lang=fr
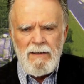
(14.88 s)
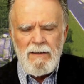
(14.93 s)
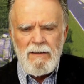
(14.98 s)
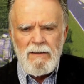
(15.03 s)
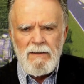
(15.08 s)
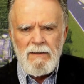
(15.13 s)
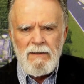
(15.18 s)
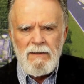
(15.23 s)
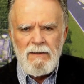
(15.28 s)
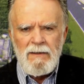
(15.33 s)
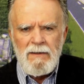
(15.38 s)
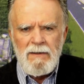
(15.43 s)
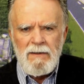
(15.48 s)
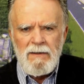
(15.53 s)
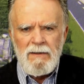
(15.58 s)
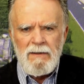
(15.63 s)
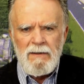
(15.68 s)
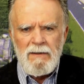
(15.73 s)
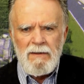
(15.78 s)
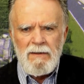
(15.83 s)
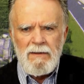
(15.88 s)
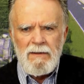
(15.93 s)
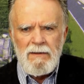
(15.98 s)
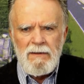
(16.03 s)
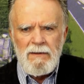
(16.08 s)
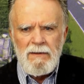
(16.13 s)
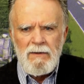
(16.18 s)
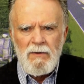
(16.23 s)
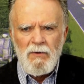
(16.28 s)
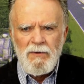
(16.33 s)

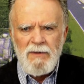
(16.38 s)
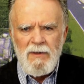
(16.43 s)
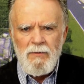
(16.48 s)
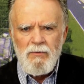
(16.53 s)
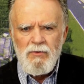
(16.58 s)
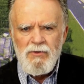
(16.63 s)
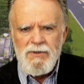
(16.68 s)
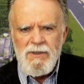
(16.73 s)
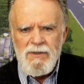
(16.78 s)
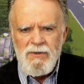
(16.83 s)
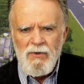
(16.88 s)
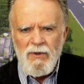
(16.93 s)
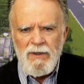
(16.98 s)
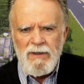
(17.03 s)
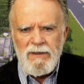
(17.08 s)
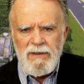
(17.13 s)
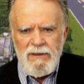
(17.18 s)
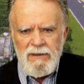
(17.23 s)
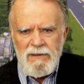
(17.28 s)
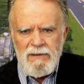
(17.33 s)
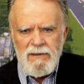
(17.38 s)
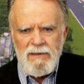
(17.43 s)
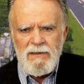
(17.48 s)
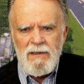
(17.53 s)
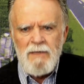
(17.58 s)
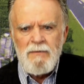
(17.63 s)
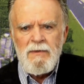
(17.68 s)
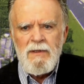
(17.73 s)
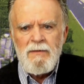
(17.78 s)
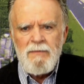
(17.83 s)
Euh, au début, j'ignorais qui il
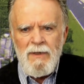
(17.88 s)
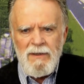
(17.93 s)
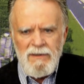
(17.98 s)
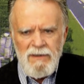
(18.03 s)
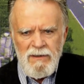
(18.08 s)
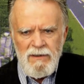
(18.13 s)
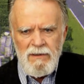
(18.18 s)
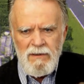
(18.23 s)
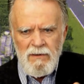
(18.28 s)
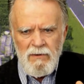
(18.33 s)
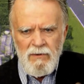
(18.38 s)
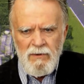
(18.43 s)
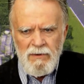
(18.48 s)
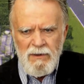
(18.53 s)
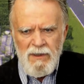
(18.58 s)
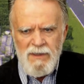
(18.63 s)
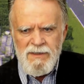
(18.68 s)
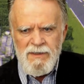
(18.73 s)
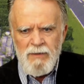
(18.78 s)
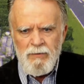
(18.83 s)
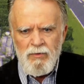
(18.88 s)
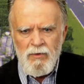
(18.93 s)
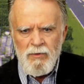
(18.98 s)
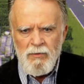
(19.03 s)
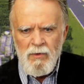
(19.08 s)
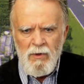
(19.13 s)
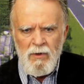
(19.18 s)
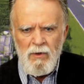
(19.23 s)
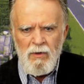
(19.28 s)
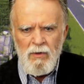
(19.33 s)
était, mais il m'a dit très
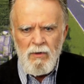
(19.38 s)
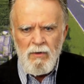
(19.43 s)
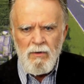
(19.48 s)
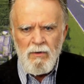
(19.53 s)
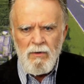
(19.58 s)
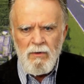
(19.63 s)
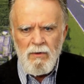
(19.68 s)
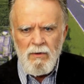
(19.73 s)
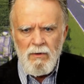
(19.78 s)
simplement